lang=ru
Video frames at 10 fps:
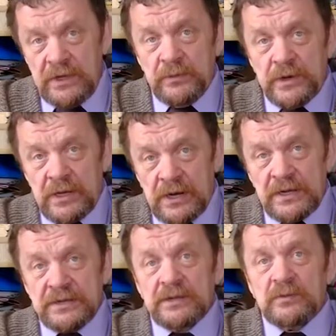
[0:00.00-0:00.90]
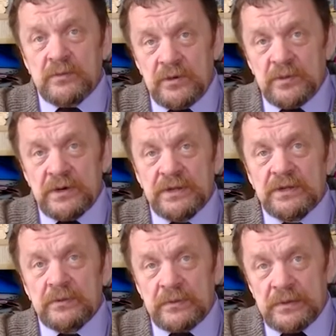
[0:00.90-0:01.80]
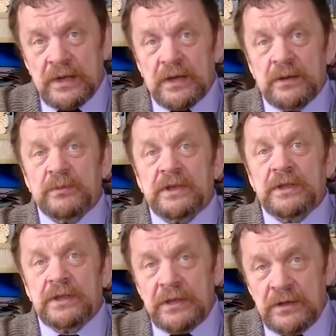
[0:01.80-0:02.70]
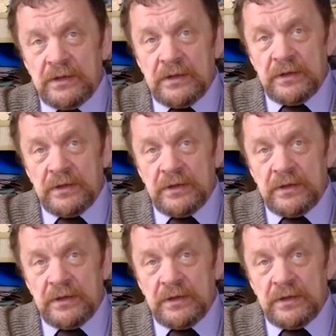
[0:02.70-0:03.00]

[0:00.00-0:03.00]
и прекрасным образом обойтись